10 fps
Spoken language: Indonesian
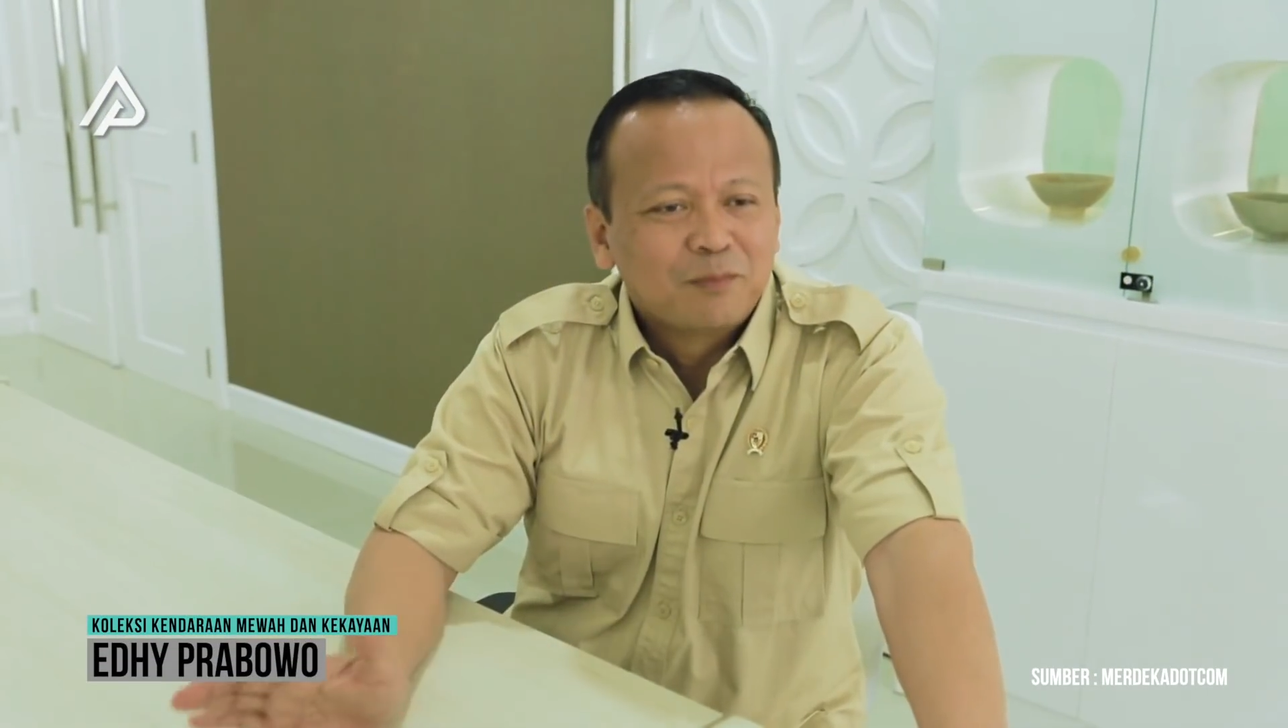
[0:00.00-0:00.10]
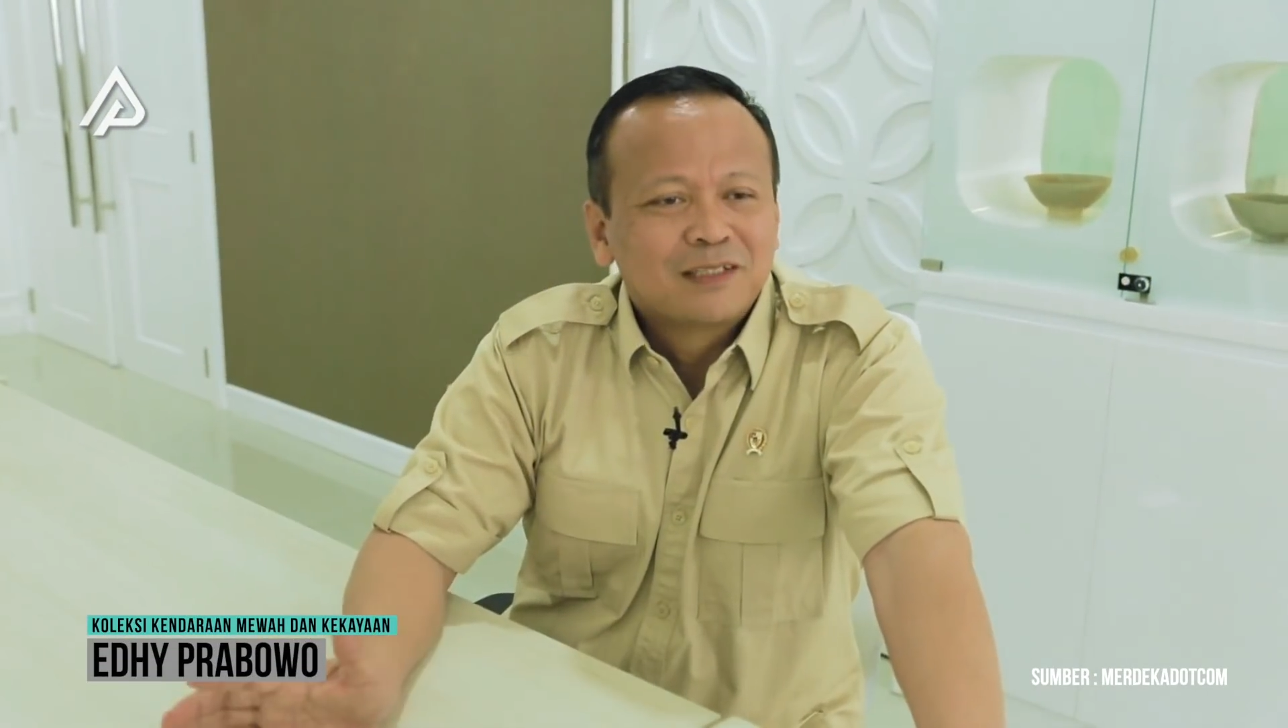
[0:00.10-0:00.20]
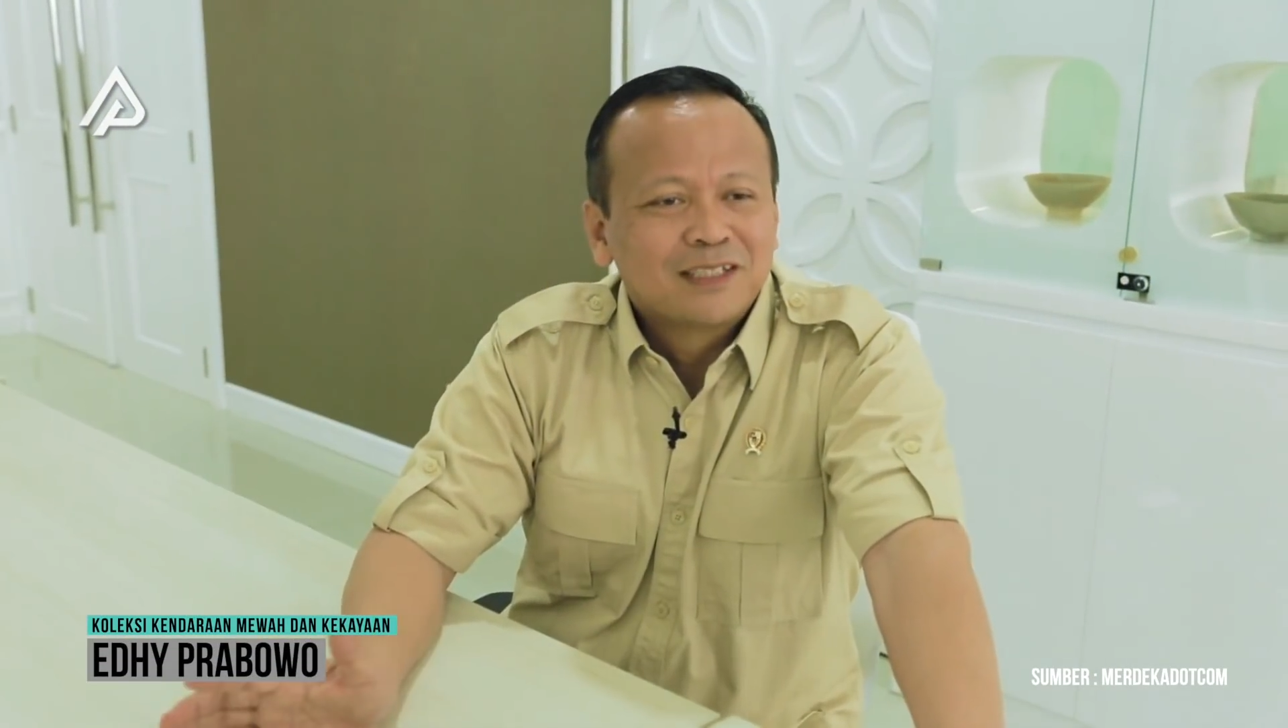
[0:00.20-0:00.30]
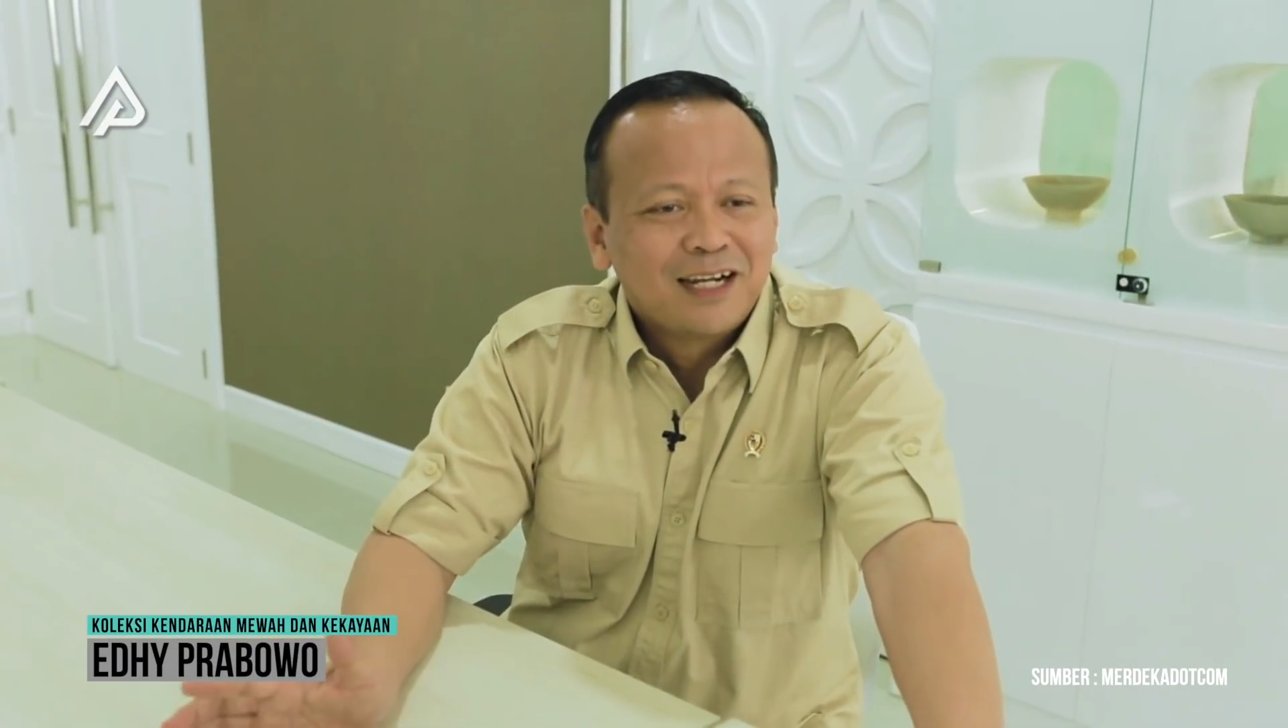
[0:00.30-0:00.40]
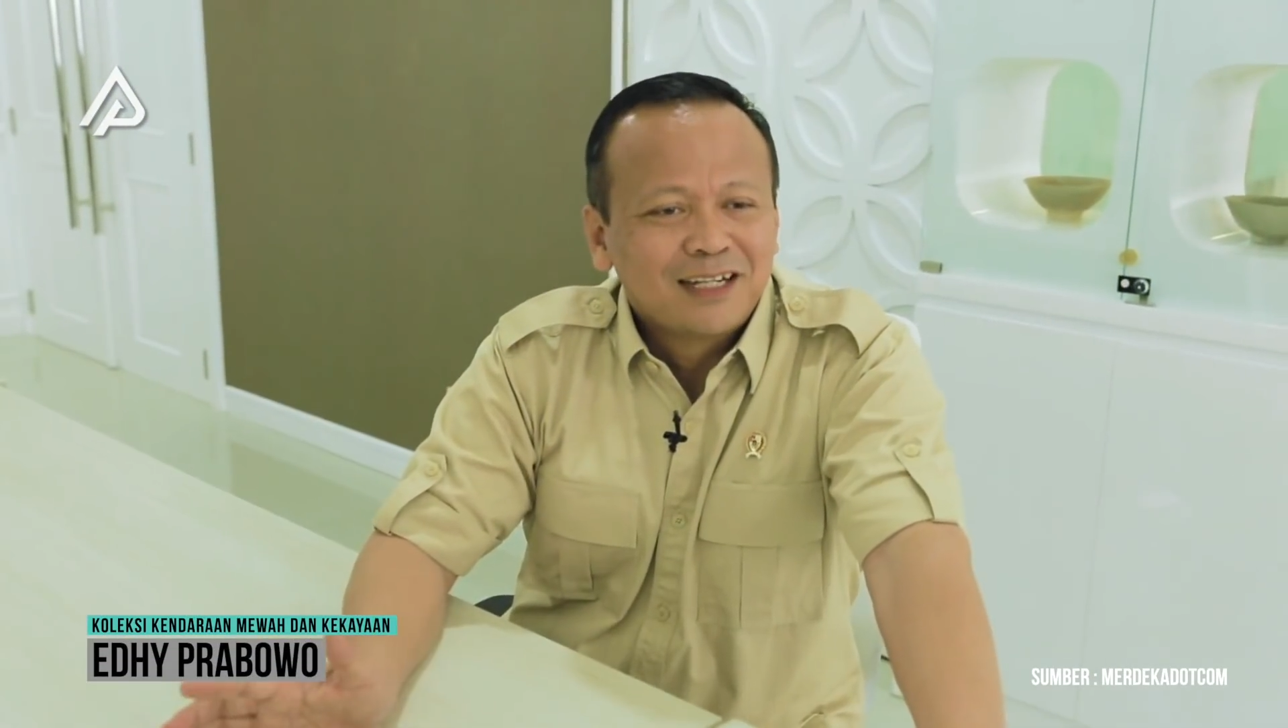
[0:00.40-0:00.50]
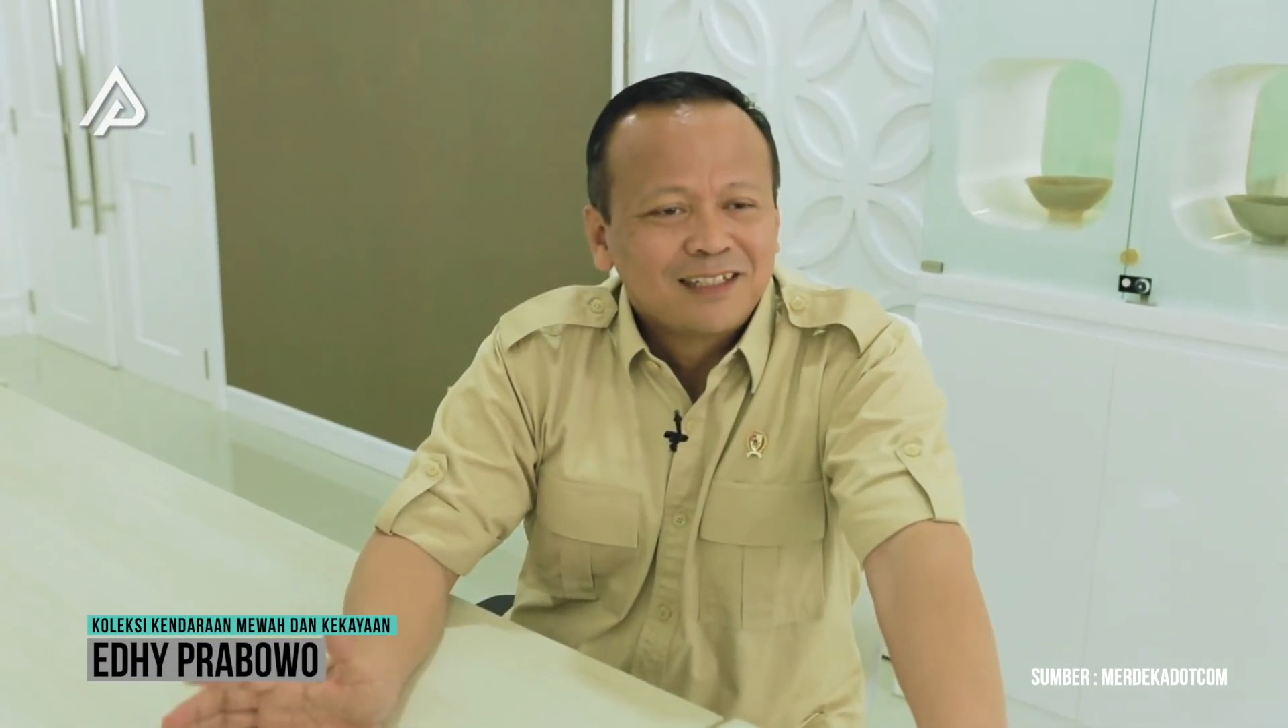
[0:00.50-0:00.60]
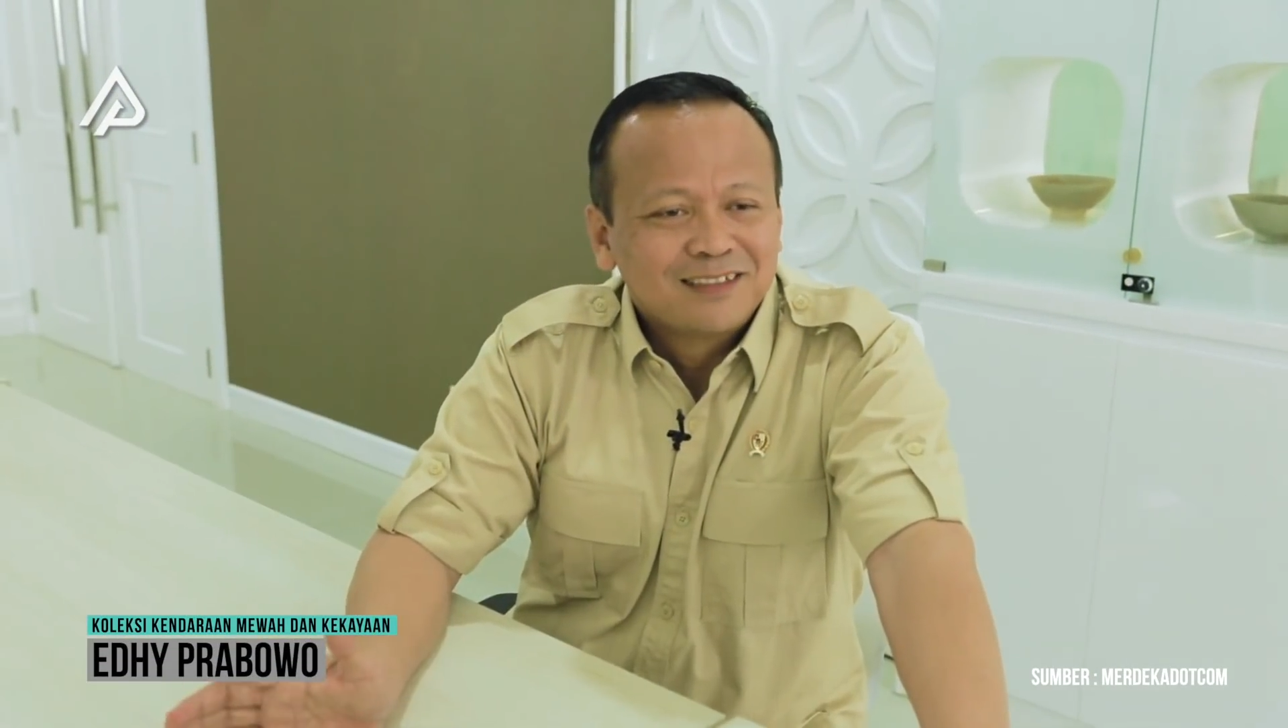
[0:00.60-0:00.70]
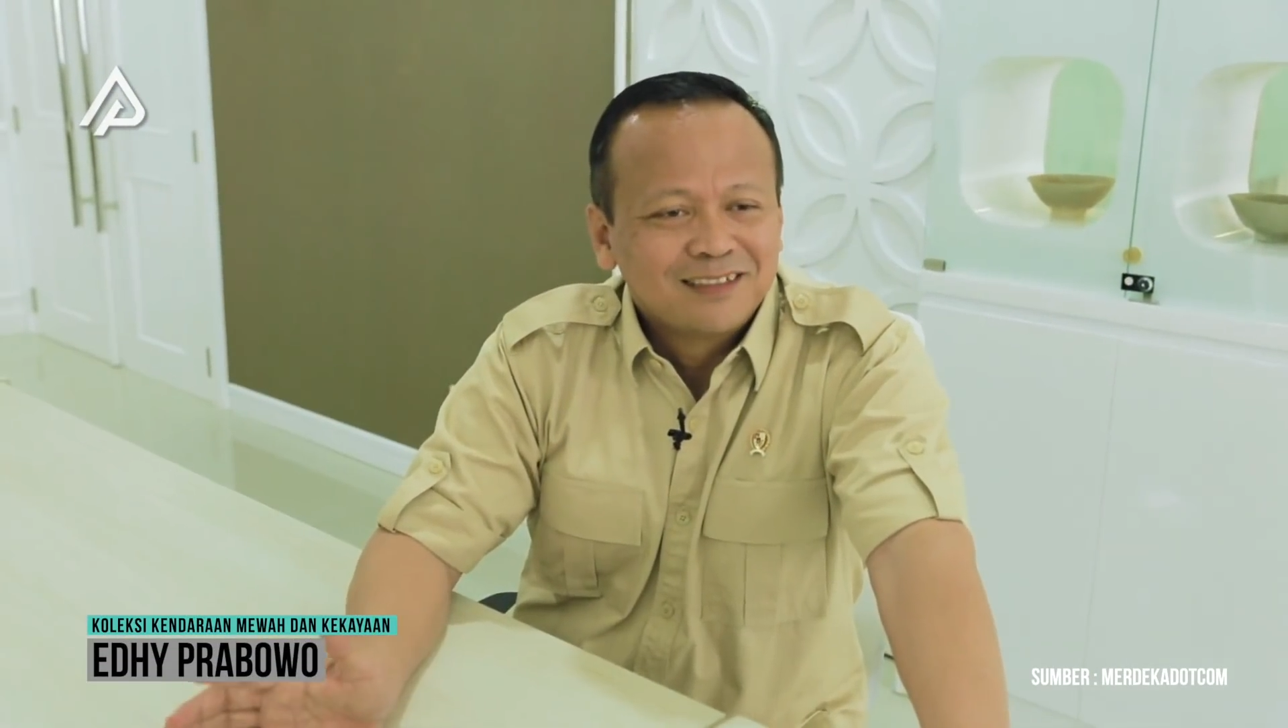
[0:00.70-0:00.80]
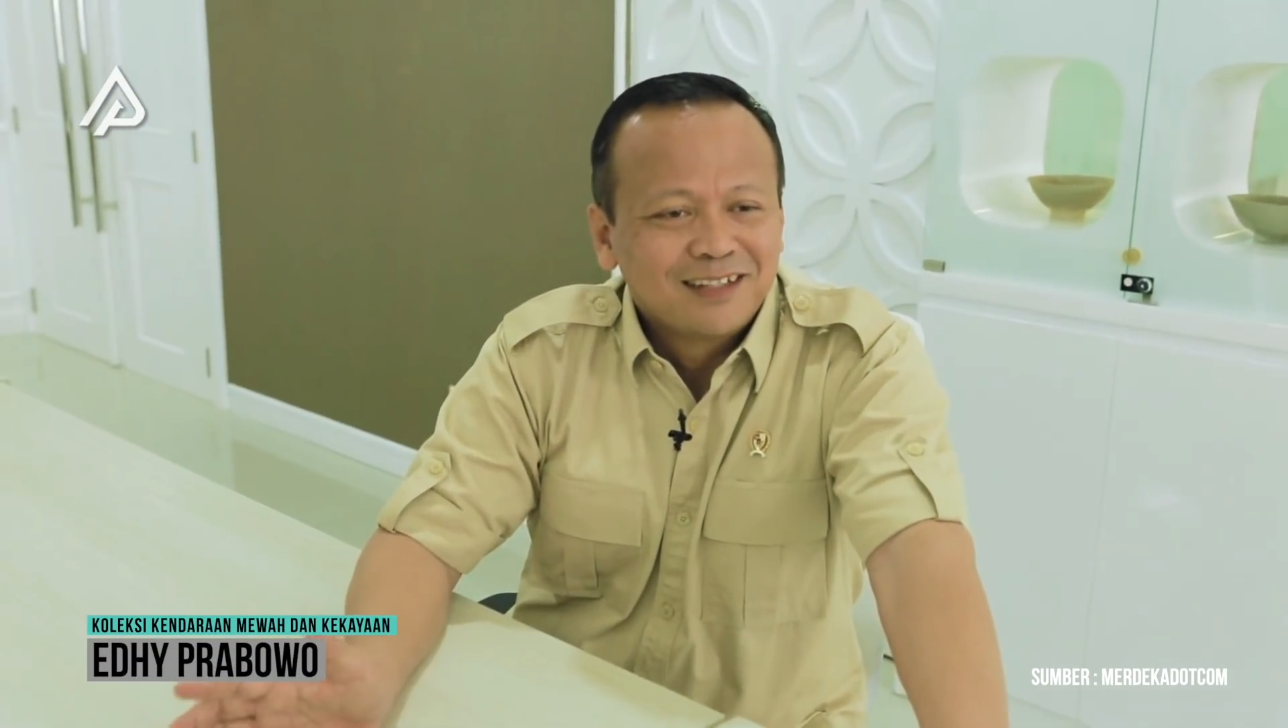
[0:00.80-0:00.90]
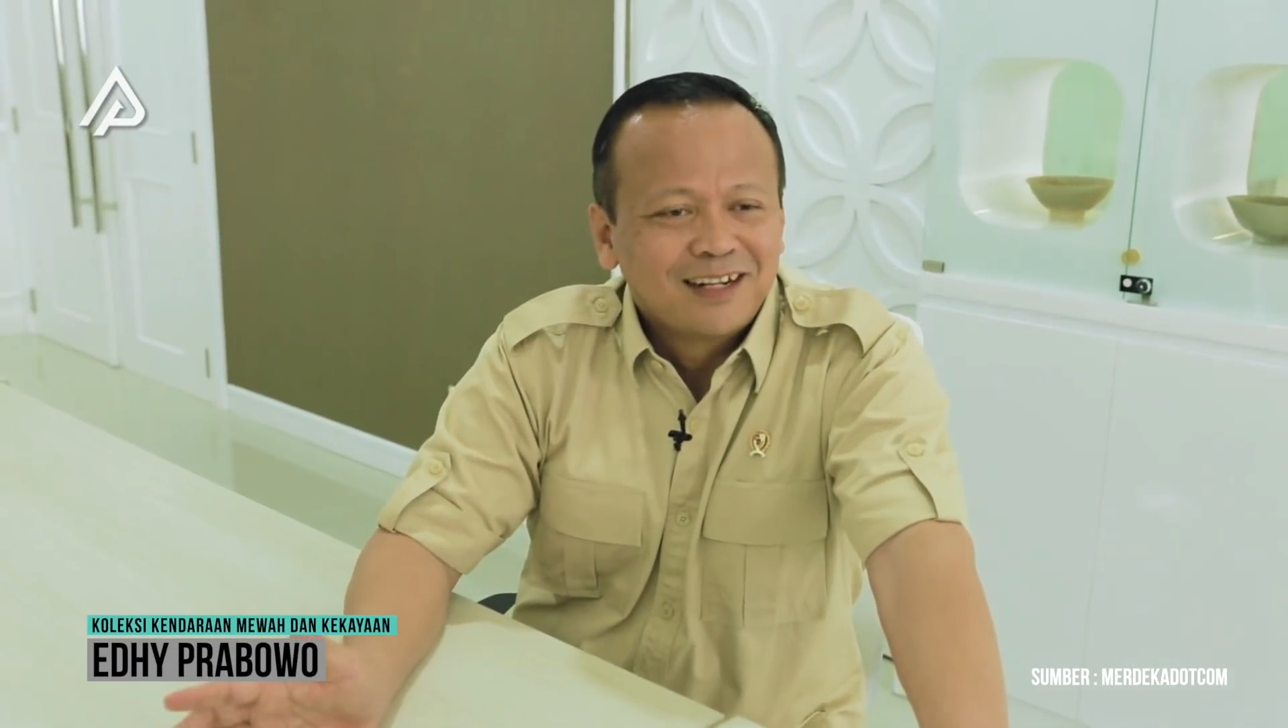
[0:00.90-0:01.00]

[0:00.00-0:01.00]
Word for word: sebelum terkenal